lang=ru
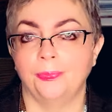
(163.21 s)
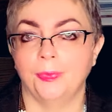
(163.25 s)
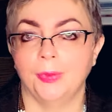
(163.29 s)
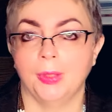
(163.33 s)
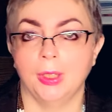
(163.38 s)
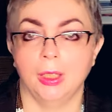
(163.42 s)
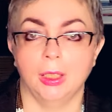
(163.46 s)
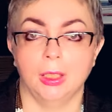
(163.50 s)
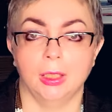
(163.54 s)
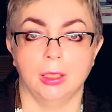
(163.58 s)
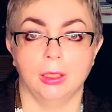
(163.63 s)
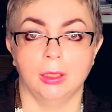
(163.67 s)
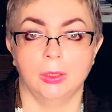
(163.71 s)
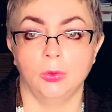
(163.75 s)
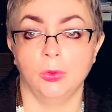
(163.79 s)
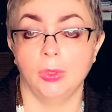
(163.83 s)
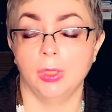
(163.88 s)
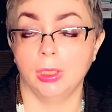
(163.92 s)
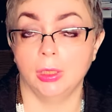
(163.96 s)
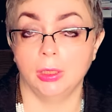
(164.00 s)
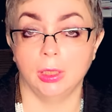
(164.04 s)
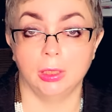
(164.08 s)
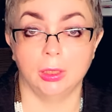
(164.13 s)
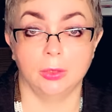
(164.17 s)
э, но
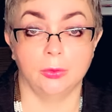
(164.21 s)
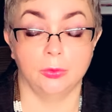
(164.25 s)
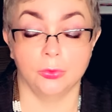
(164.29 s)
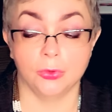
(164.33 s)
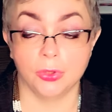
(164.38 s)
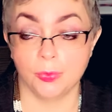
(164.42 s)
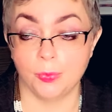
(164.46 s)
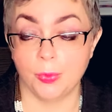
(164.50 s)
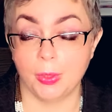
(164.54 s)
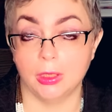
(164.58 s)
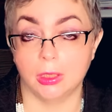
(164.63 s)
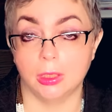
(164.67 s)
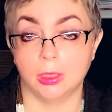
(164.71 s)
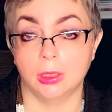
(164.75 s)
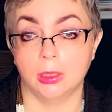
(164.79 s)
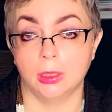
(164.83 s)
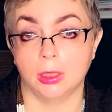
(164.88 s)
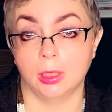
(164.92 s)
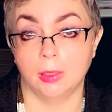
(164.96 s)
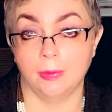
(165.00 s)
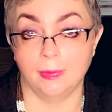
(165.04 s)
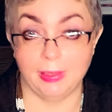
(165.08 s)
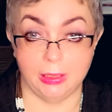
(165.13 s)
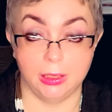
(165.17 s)
их надо успеть
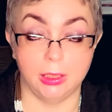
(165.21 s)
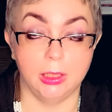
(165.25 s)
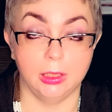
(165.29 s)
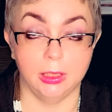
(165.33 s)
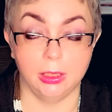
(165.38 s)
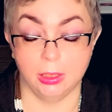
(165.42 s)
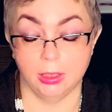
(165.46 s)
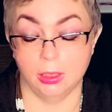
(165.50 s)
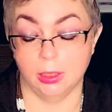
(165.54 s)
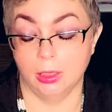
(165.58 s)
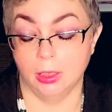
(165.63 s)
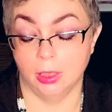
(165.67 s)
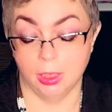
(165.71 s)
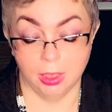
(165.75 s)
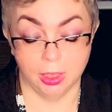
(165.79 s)
схватить.